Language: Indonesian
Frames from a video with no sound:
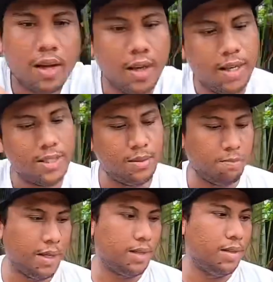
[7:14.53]
ada
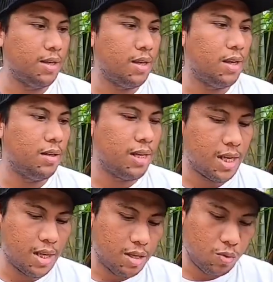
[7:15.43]
speknya
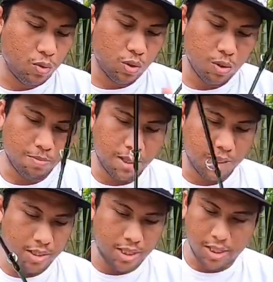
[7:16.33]
dan untuk
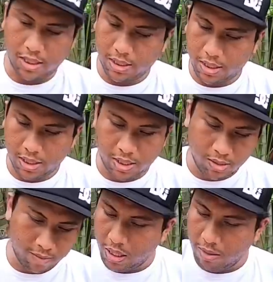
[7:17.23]
panjangnya
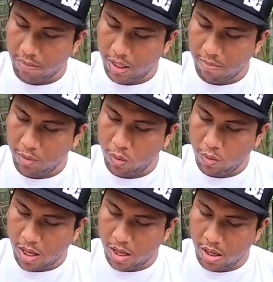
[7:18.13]
662
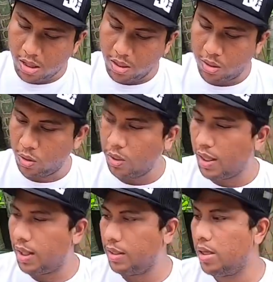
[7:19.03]
itu
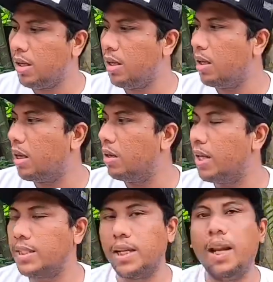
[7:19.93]
kayaknya kalau
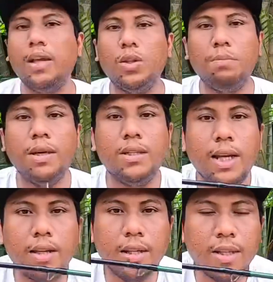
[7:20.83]
nggak salah itu
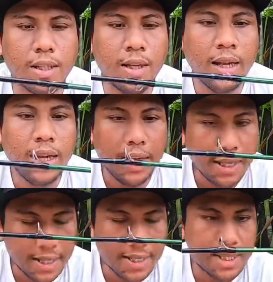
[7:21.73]
panjangnya
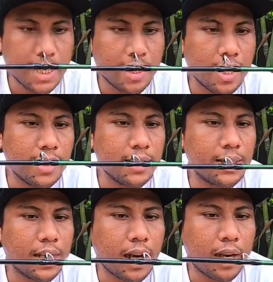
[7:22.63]
kisaran
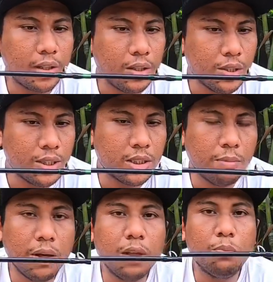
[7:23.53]

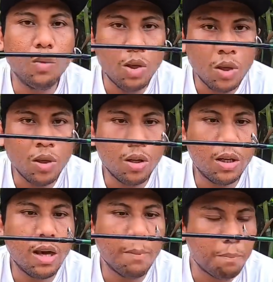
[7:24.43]
198
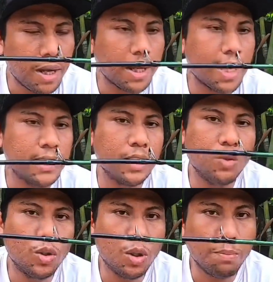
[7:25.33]
guys
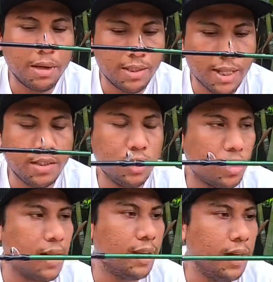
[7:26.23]
untuk panjang
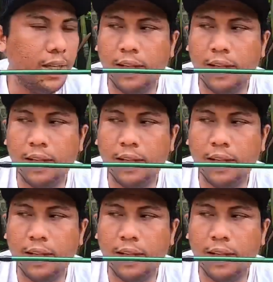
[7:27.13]
joran ini